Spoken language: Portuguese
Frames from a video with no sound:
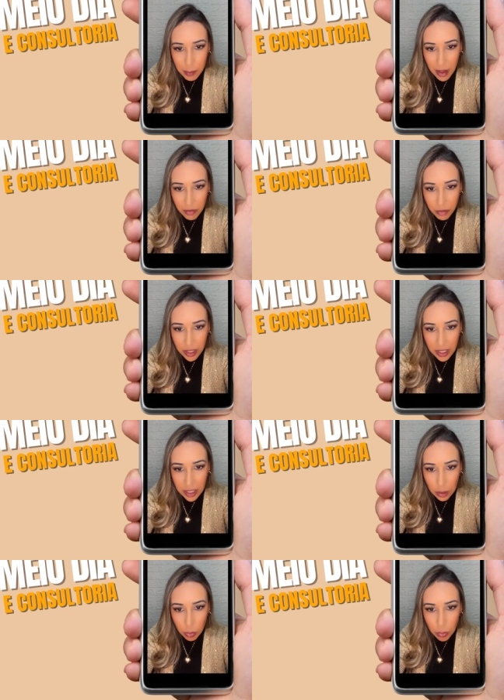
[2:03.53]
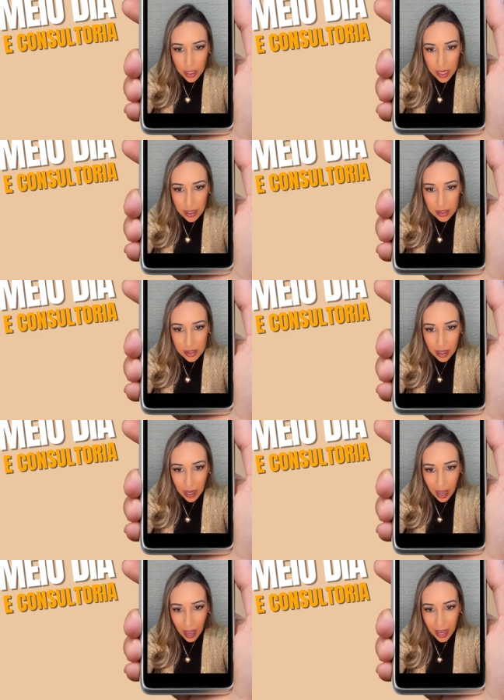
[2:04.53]
Bevane, Luiz,
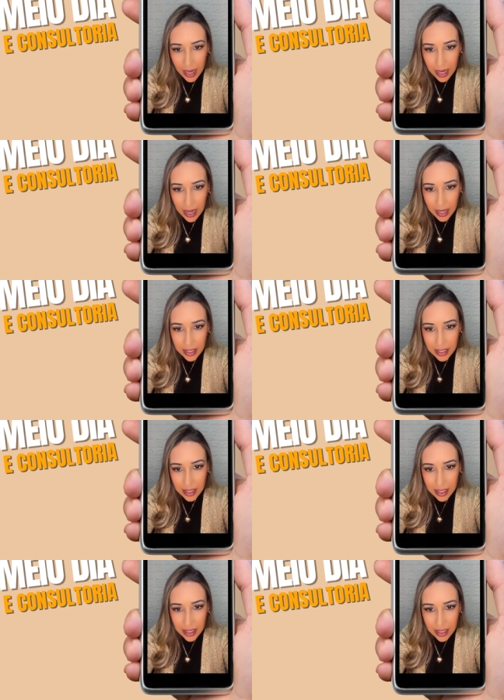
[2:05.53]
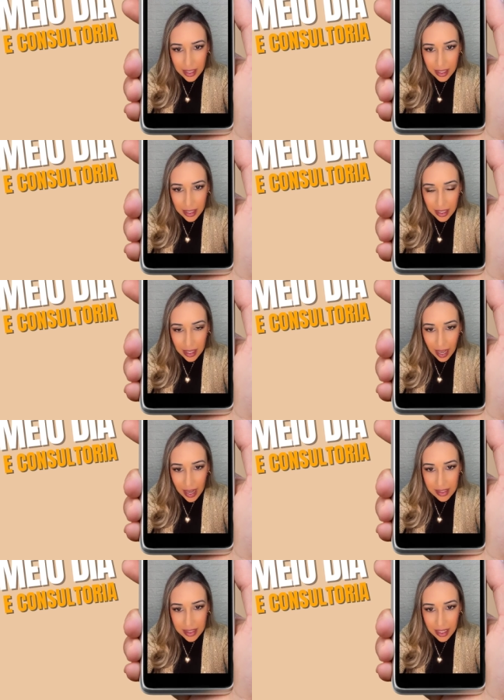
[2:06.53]
Raira,
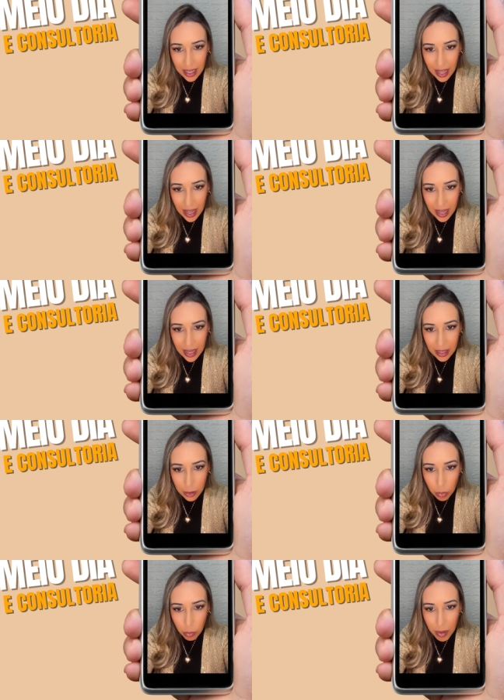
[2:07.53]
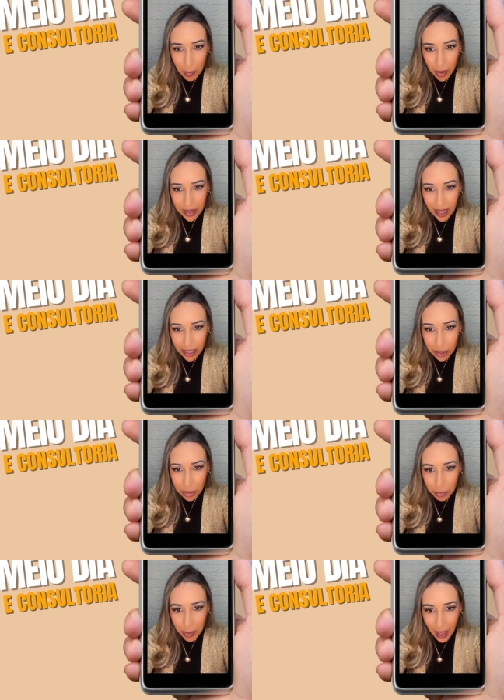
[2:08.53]
Kessila, Núbia. Boa
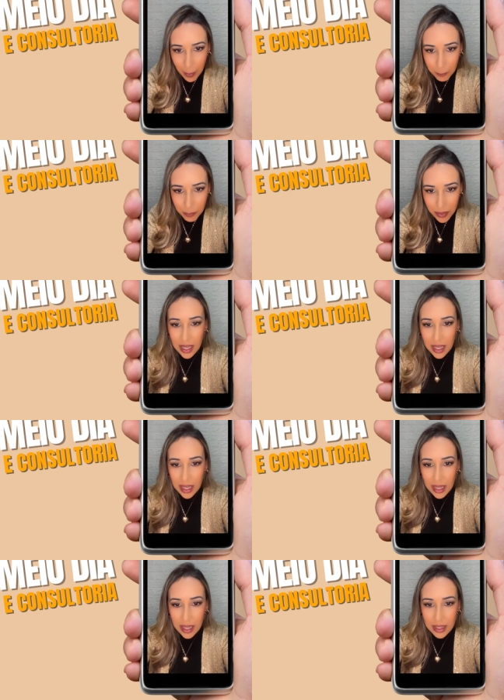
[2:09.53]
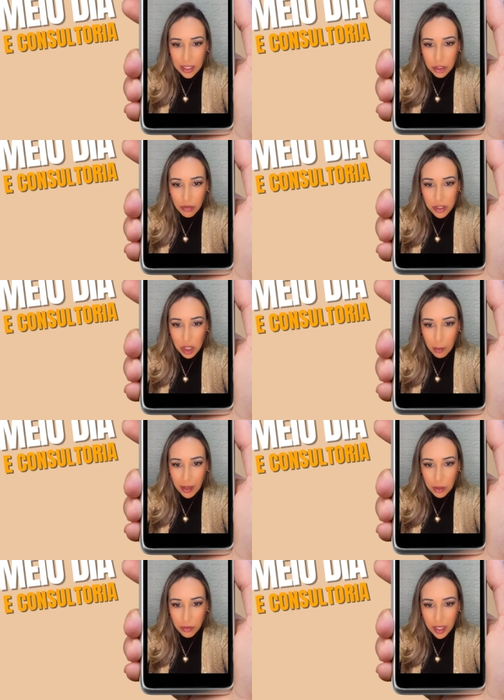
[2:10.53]
tarde, Núbia. Deixa eu ver só
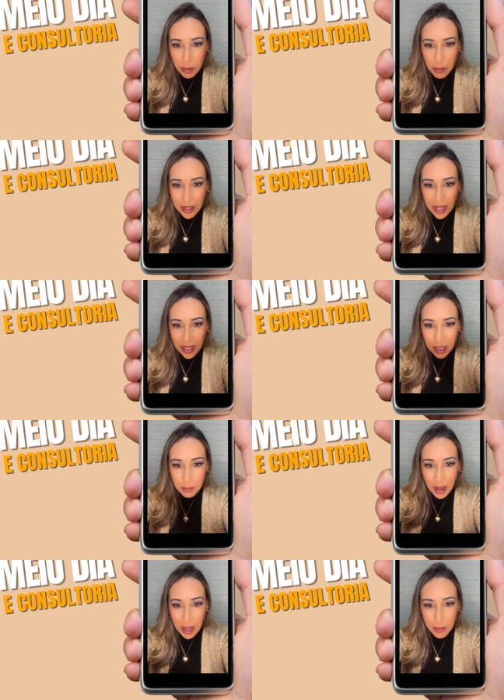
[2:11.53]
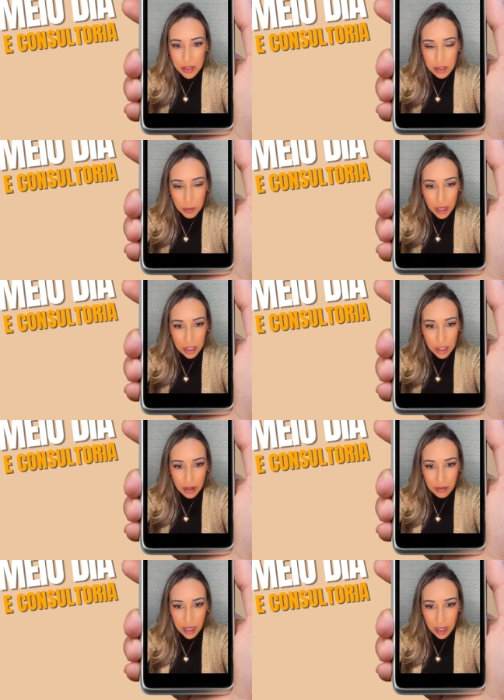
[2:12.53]
uma dúvida que me mandaram aqui. Mai, preciso
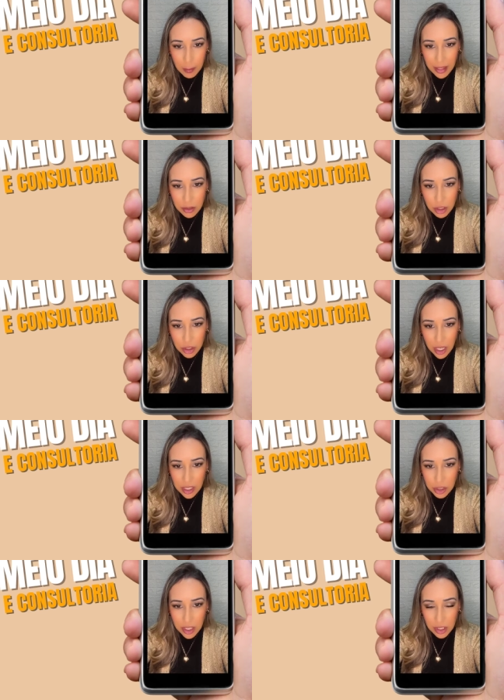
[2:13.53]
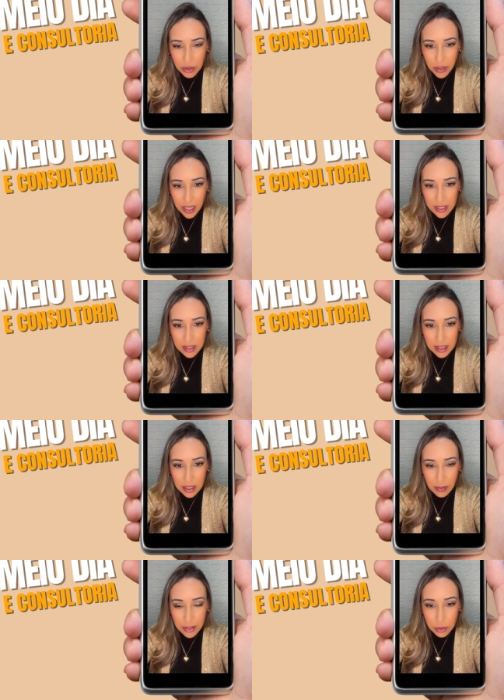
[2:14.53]
planejar um treinamento de etiqueta de
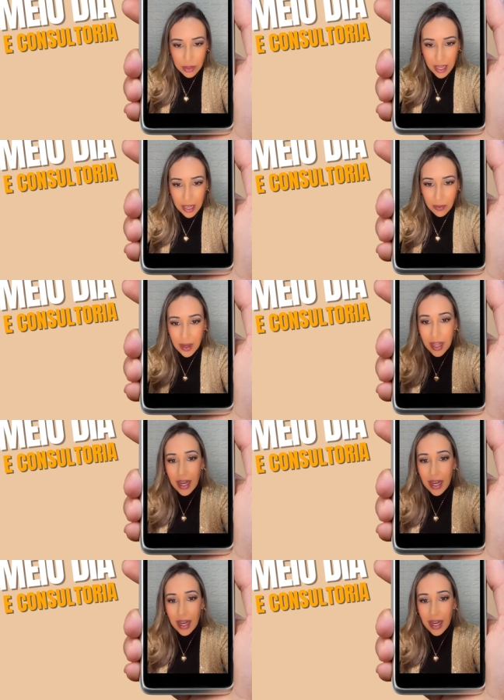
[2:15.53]
identificação. Ajuda eu.